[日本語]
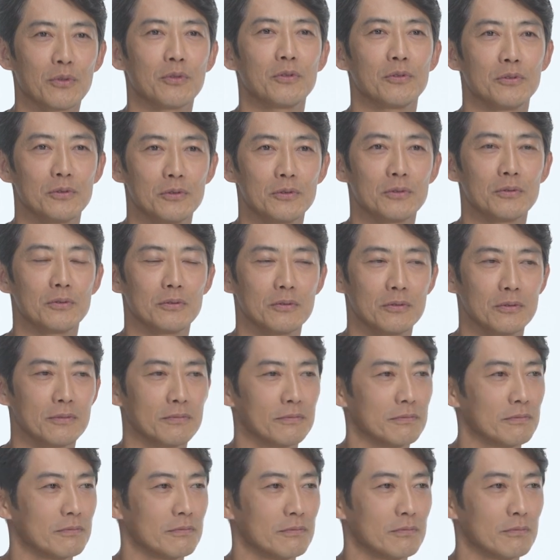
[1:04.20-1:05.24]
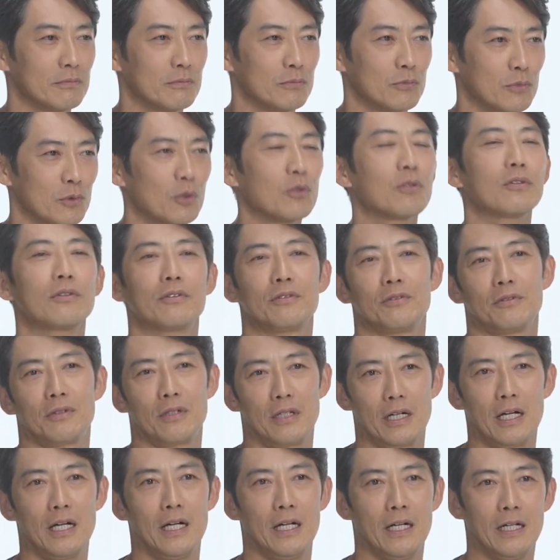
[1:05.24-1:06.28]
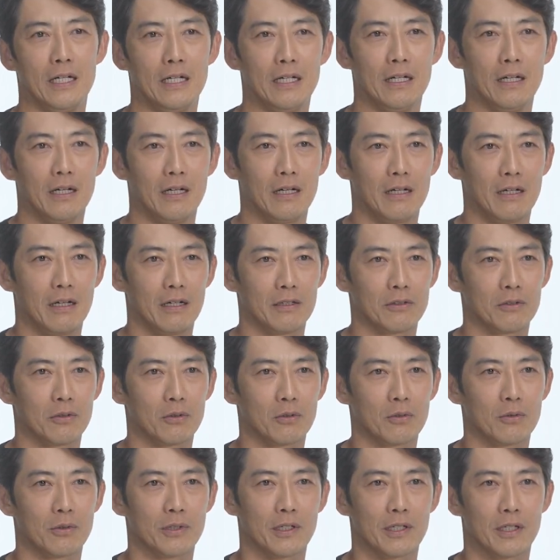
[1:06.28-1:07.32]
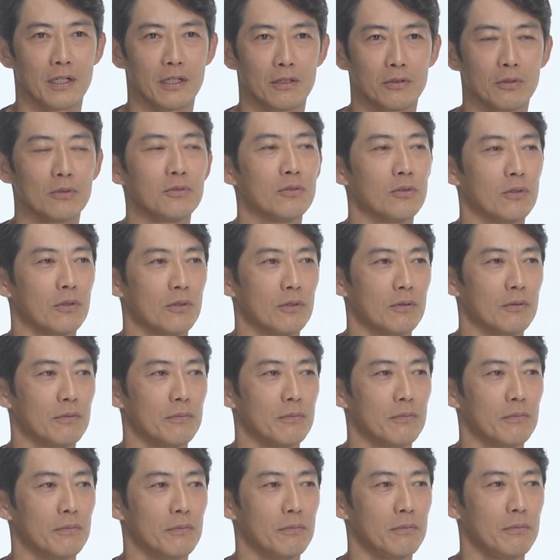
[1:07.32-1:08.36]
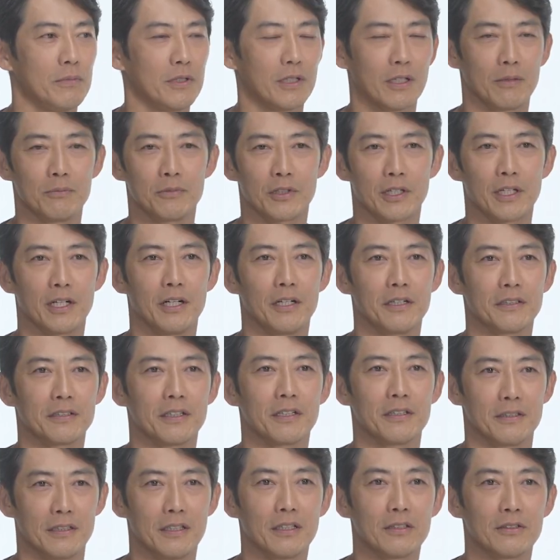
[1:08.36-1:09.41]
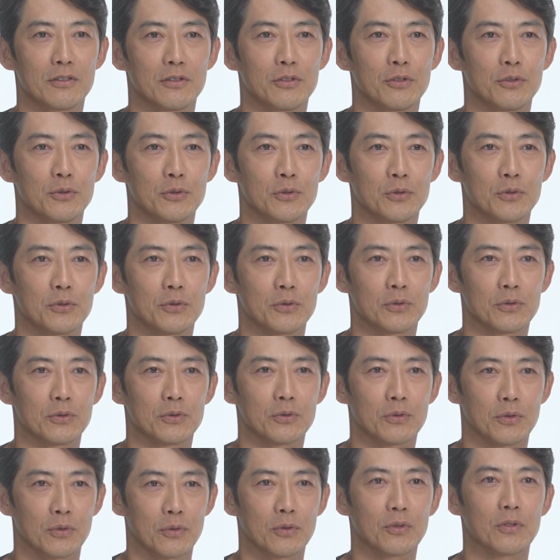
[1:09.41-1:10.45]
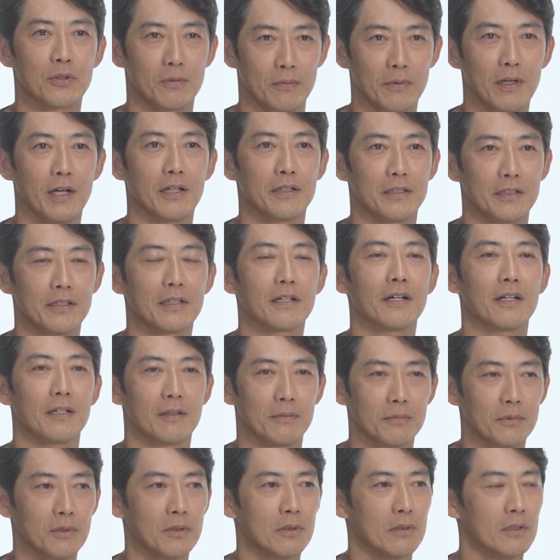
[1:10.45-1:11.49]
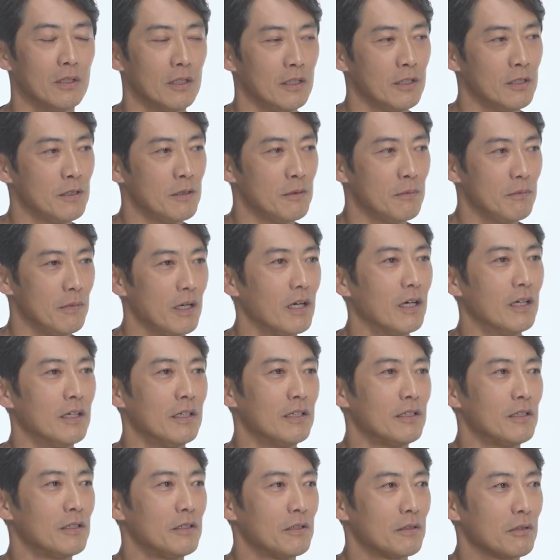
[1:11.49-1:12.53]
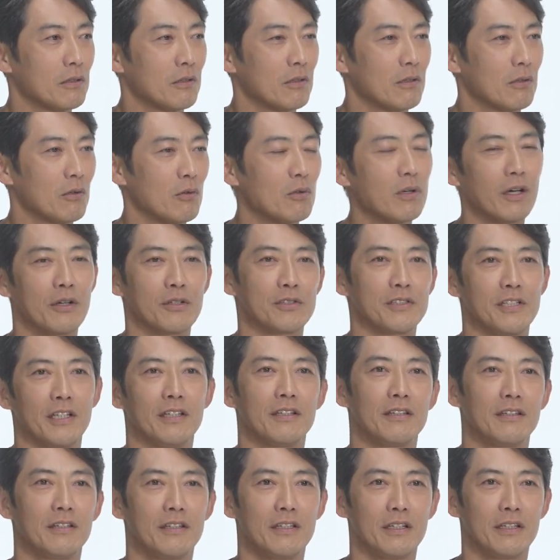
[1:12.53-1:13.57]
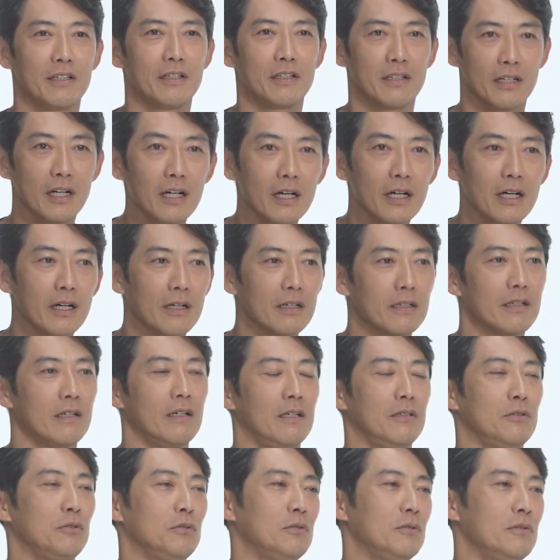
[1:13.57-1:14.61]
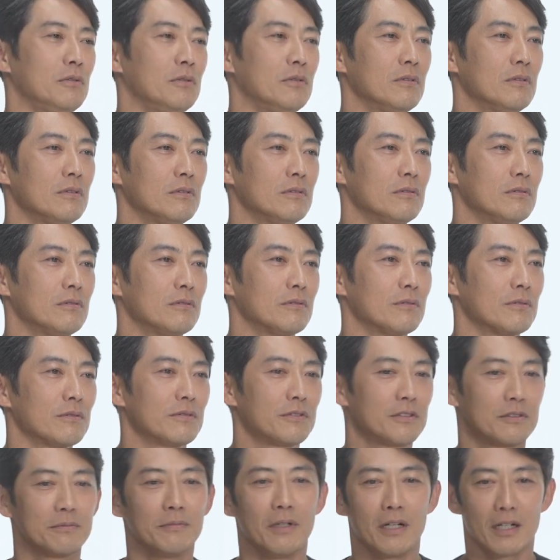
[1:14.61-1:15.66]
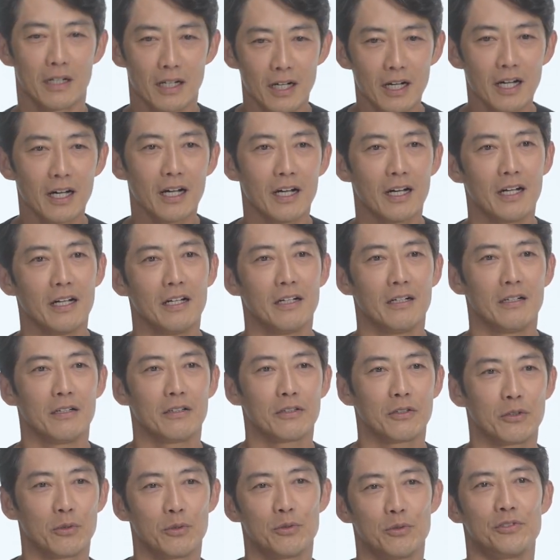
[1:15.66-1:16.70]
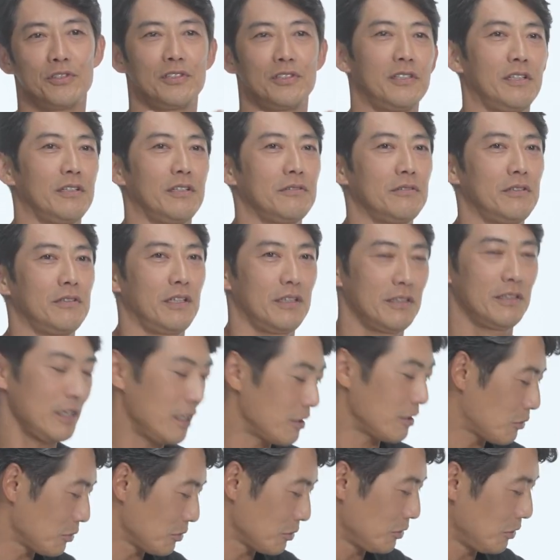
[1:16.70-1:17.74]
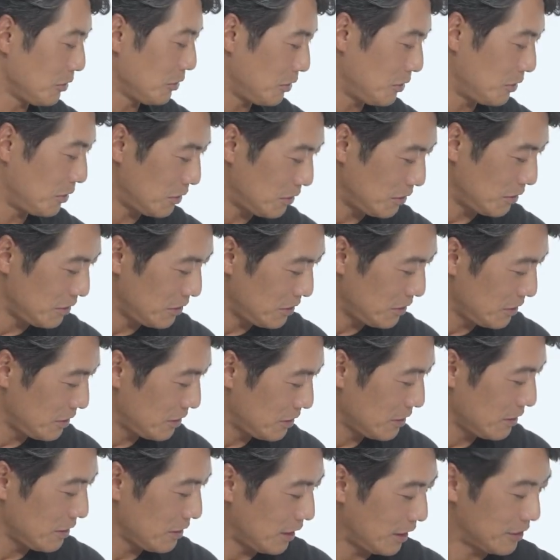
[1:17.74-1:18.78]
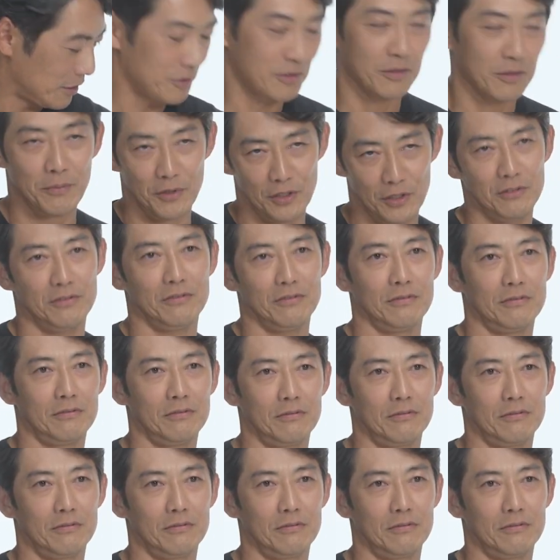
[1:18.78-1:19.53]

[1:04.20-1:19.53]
いうものっていうのがあのこれからどんどん目が向けられたらなっていうところでもありながらも、まあ、今回の設定があの妻が用意してくれたこのアルテミウン